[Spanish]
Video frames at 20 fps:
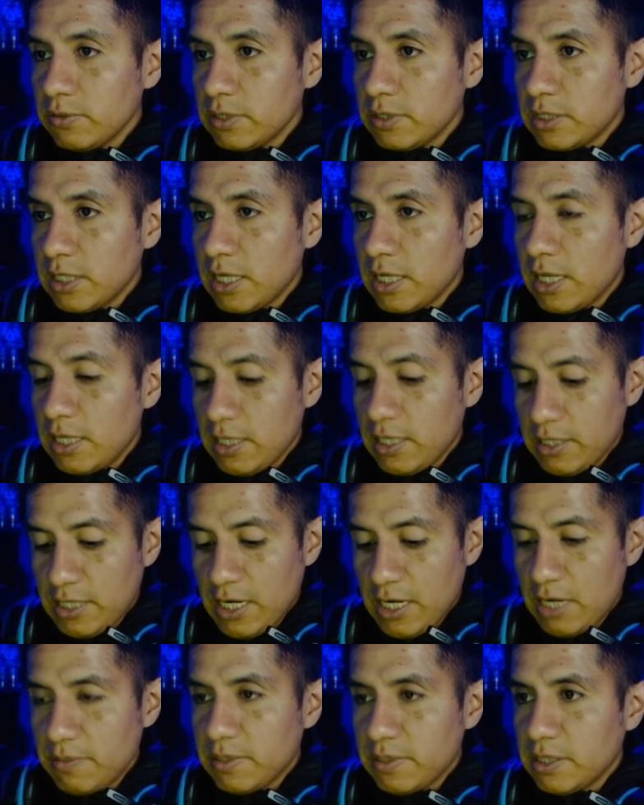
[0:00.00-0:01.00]
este
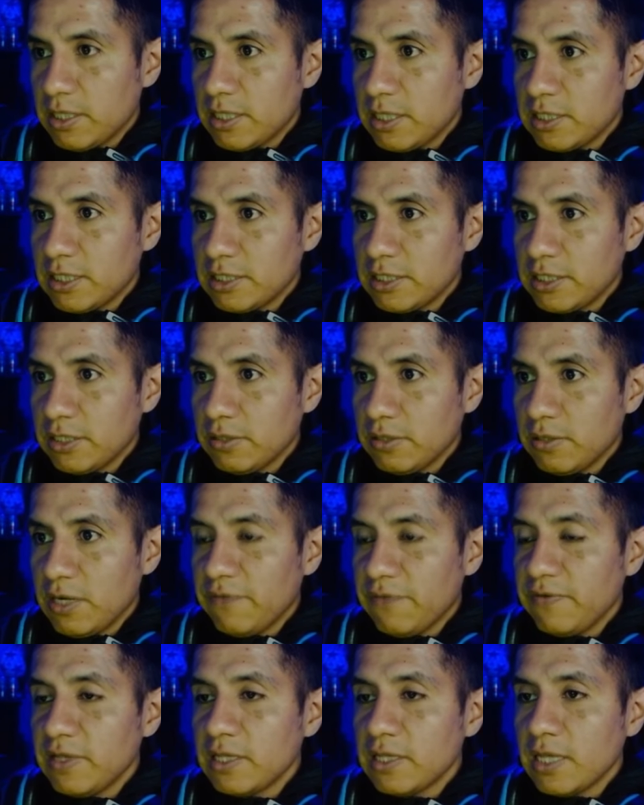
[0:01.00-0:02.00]
literalmente es haciendo la
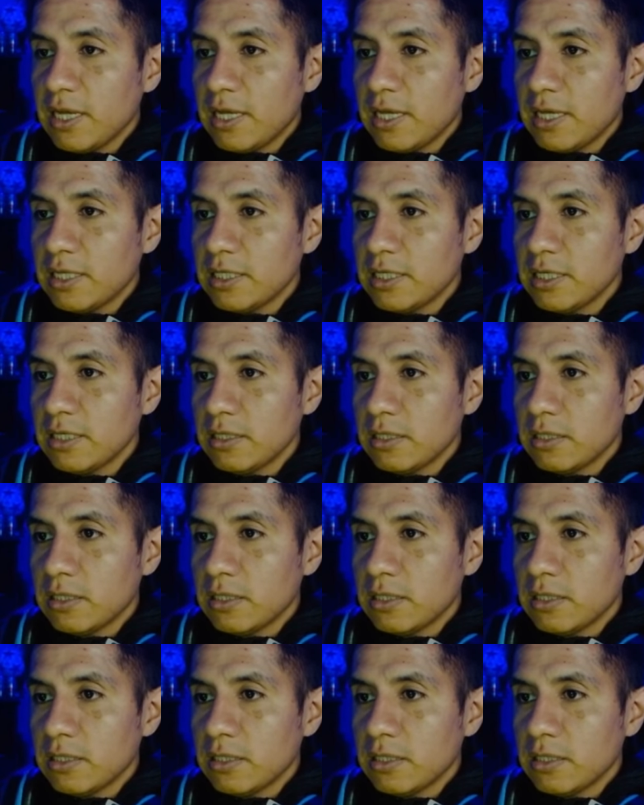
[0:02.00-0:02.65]
pinta, ese.